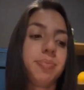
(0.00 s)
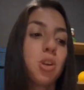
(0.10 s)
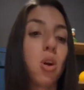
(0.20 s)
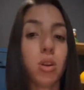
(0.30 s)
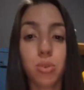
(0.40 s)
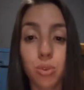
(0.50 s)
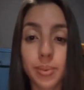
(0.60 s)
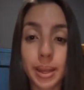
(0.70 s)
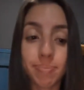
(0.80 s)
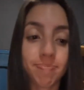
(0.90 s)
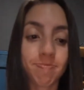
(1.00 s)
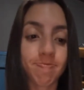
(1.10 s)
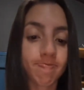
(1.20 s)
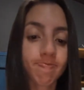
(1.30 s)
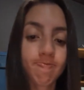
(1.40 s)
Agora dormir.
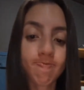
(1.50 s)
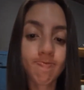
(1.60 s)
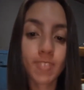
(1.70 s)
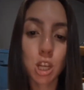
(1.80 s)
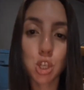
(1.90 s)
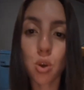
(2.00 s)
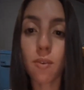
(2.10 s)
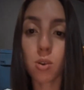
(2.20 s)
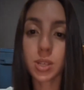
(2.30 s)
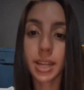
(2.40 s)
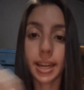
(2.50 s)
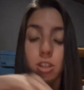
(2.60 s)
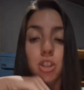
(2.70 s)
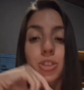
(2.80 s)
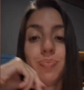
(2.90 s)
Escovar os
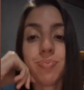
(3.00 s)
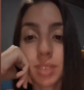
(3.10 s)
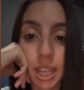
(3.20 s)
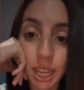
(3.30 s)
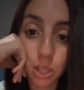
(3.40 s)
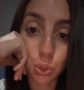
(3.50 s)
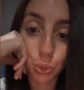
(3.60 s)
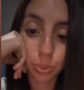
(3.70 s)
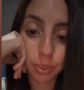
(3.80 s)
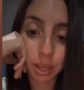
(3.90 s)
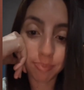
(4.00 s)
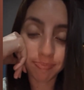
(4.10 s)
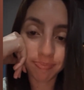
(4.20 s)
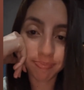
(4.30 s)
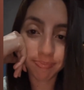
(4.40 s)
dentes e dormir.
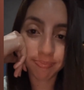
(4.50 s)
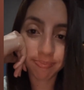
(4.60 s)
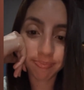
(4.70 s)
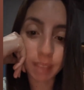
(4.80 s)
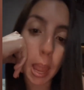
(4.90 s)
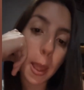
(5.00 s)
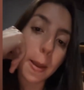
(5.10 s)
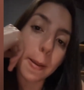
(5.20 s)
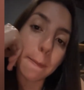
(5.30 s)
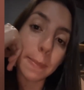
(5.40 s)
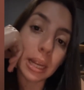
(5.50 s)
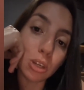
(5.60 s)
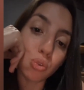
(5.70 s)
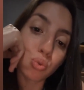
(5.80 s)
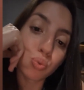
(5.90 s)

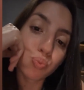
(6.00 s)
Beijo.